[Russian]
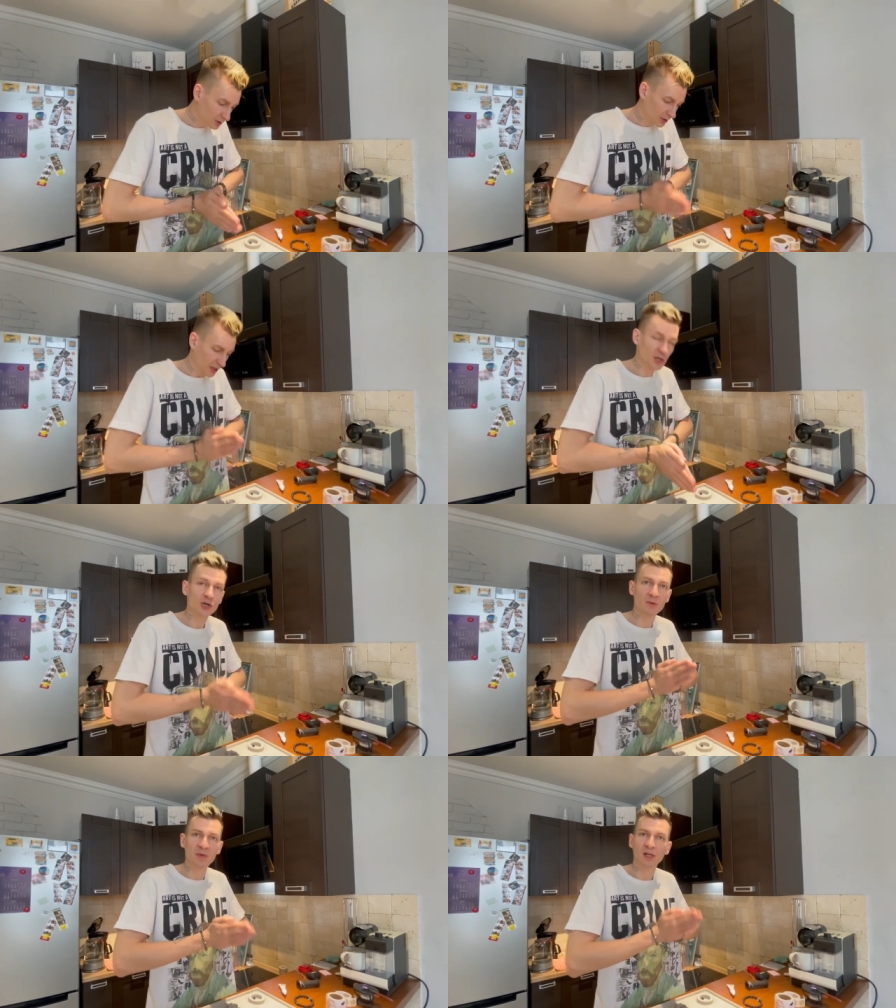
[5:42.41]

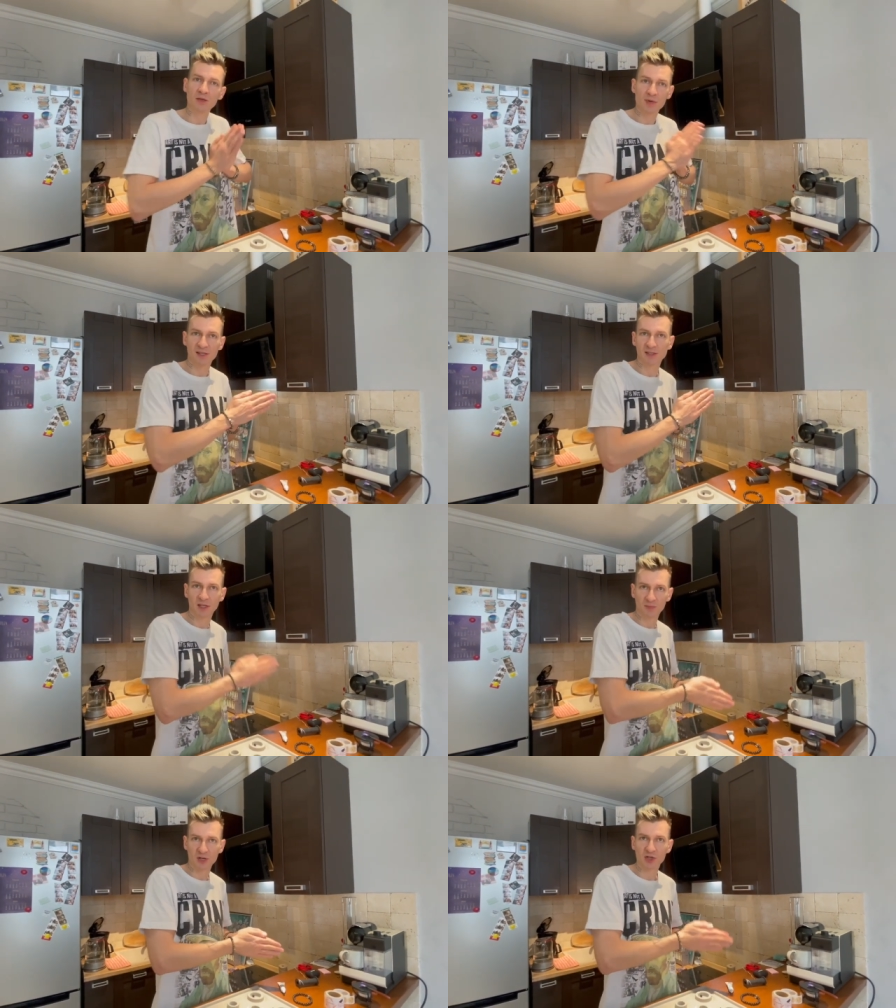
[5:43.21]
хорошо, белый
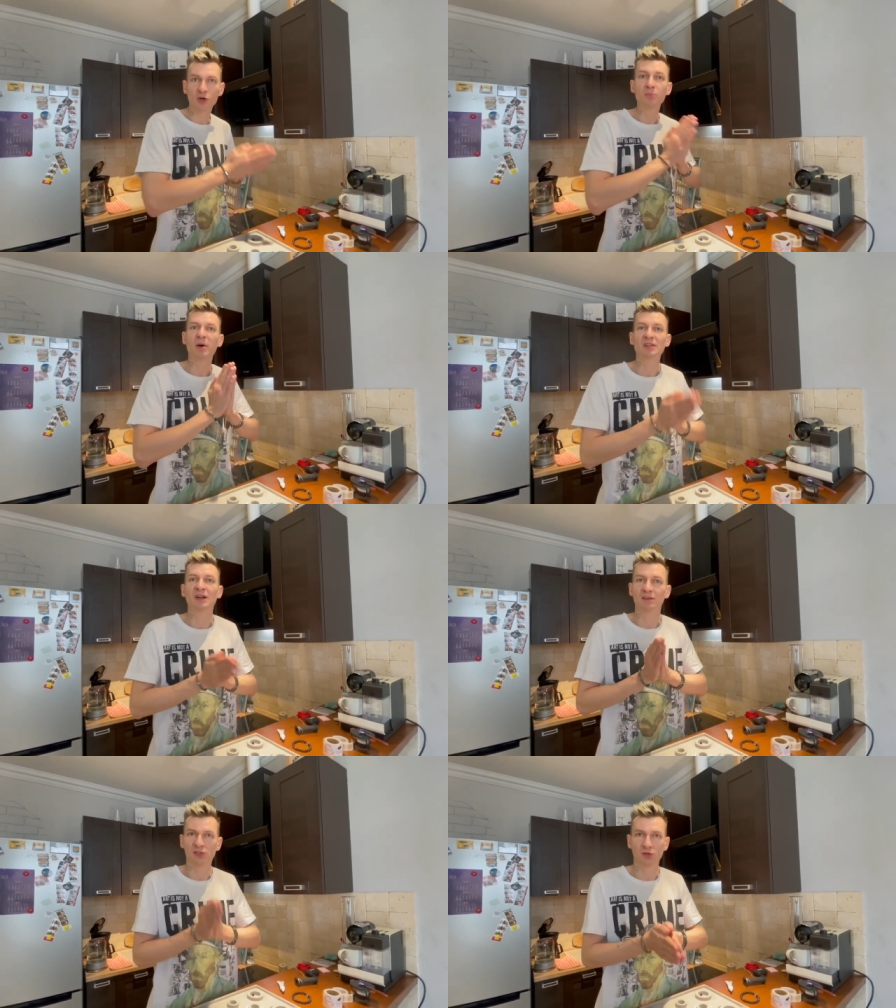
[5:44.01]
браслет пошел,
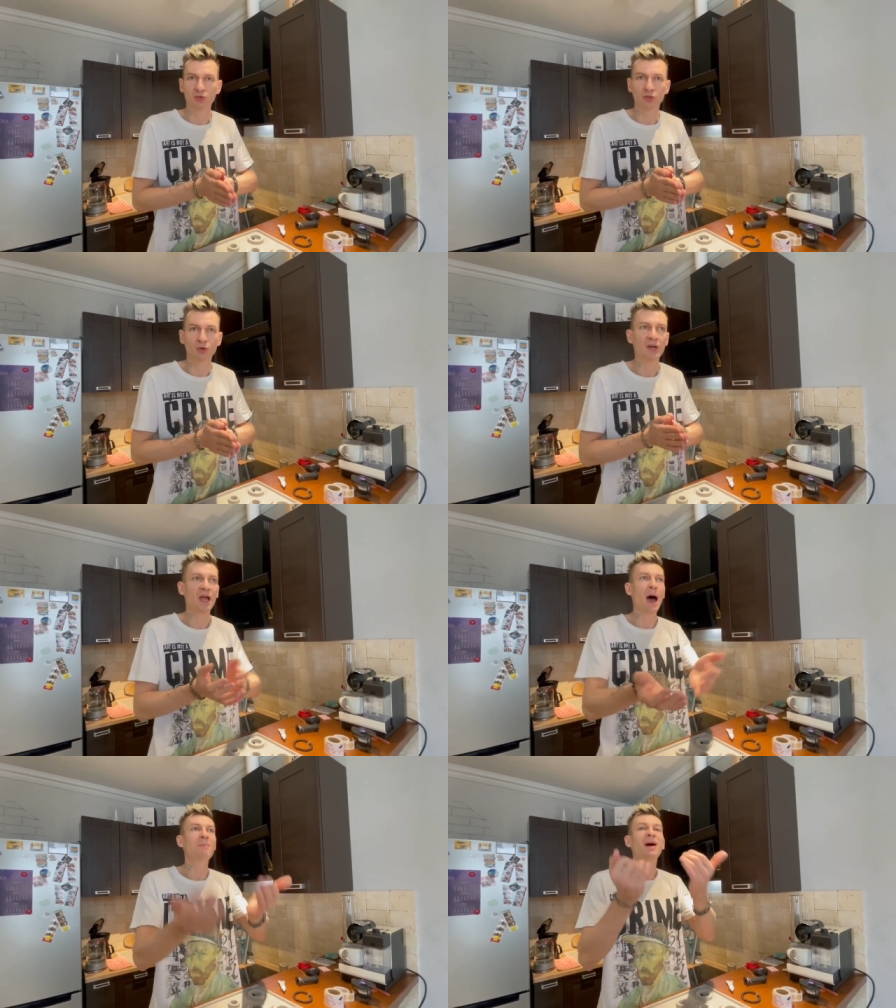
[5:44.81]
понравился аудитории,
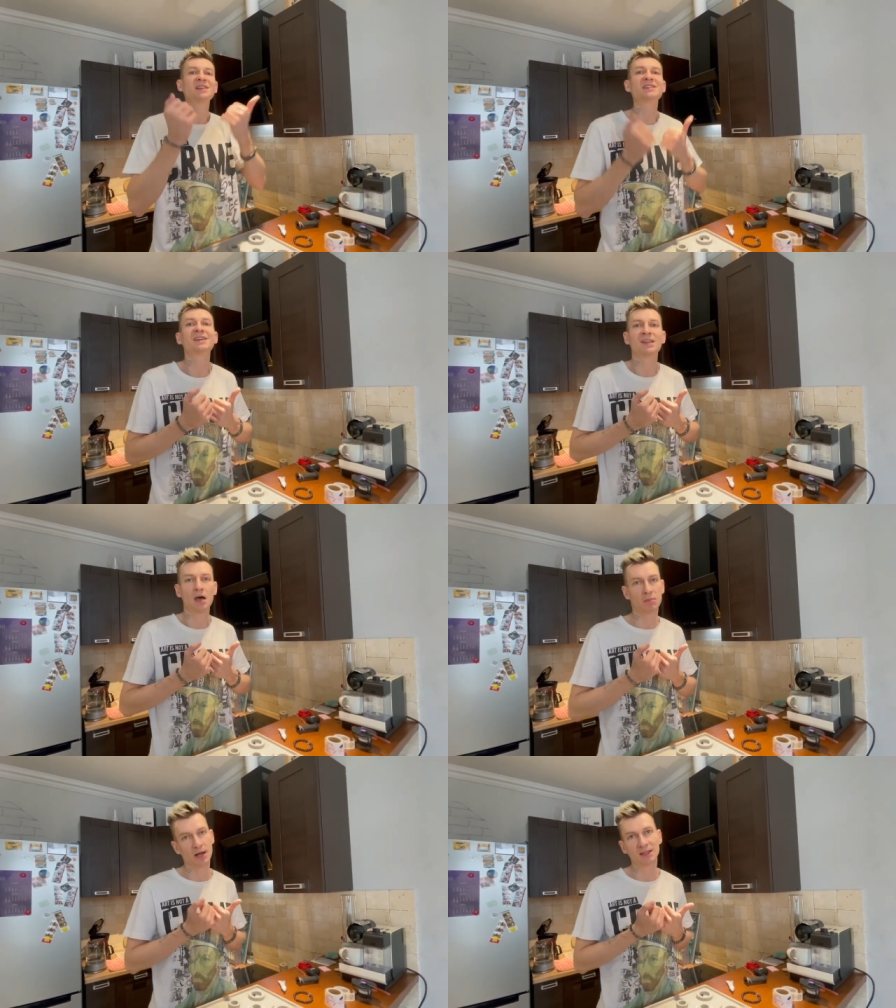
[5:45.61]
обалденная
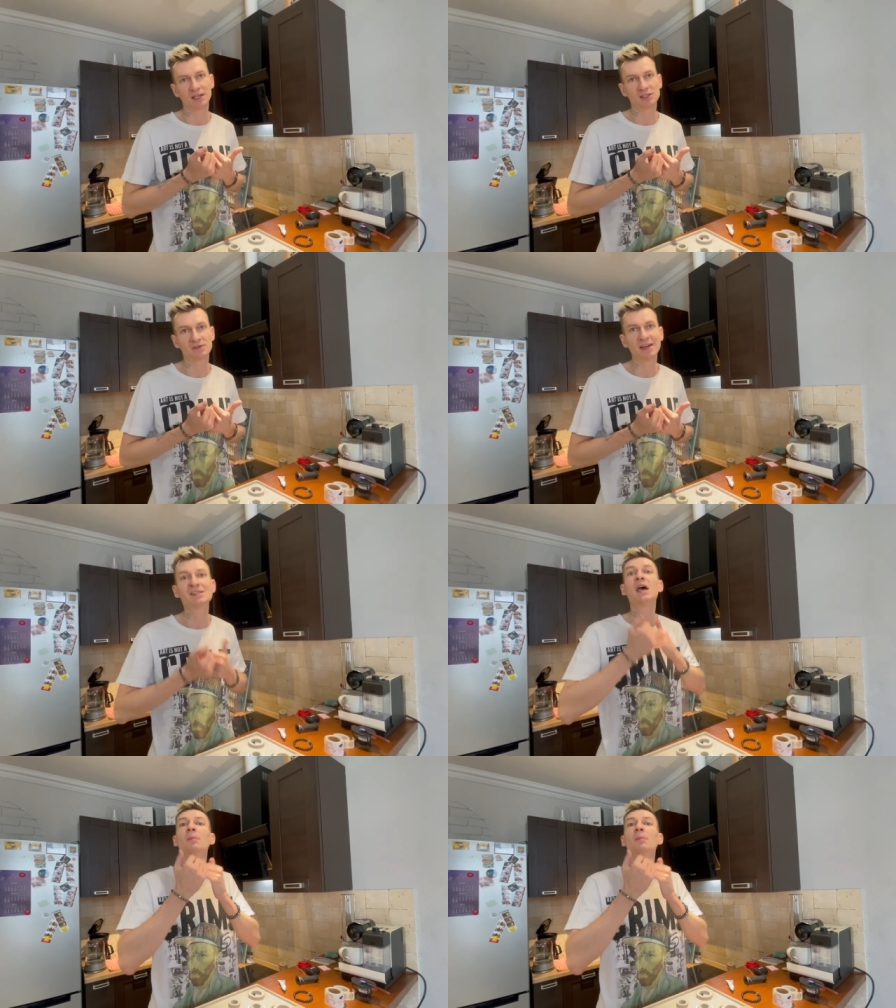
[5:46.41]
обратная связь.